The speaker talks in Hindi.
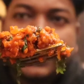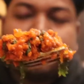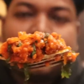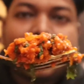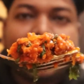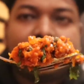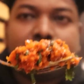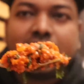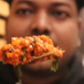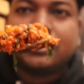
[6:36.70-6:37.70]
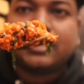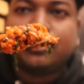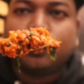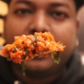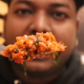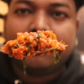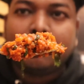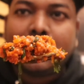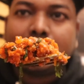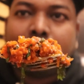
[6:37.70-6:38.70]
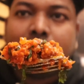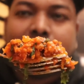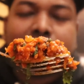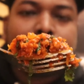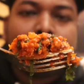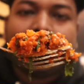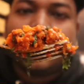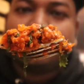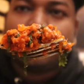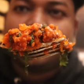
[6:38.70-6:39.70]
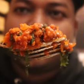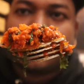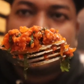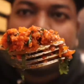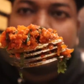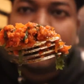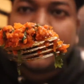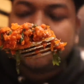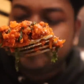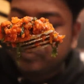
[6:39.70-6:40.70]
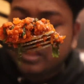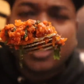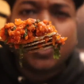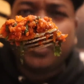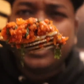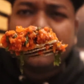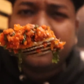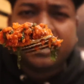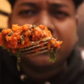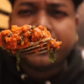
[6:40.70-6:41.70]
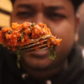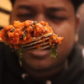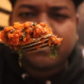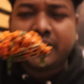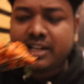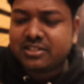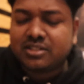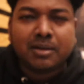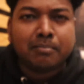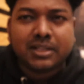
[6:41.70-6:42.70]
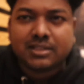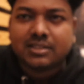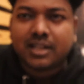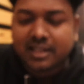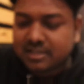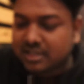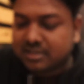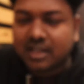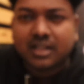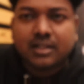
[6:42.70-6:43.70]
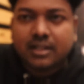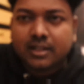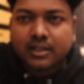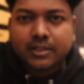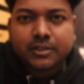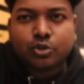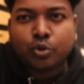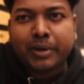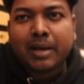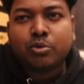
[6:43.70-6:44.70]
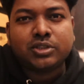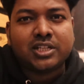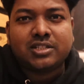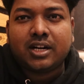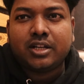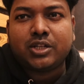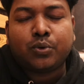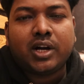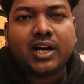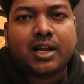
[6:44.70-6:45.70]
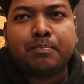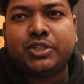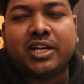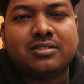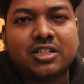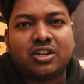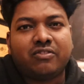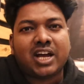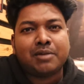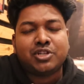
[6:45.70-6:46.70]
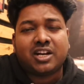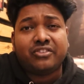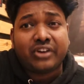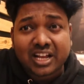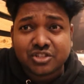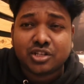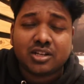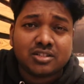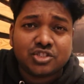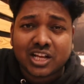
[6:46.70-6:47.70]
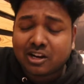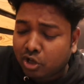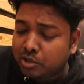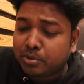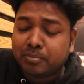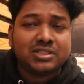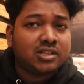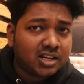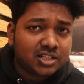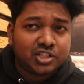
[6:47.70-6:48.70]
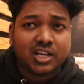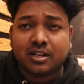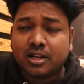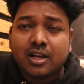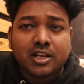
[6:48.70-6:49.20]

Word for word: लक्ष्मी काई चिकन के साथ जो ग्रेवी मिला था इसमें भी गाइस जो है चिकन कीमा है कोरिएंडर लीफ एंड काफ़ी टेस्टी अमेजिंग सा टेस्ट है इसका सो so, मैं आपको सजेस्ट करना चाहूँगा अगर आप चिकन 65 चिकन ड्रैगन चिकन चिकन लॉलीपॉप इस तरह का चिकन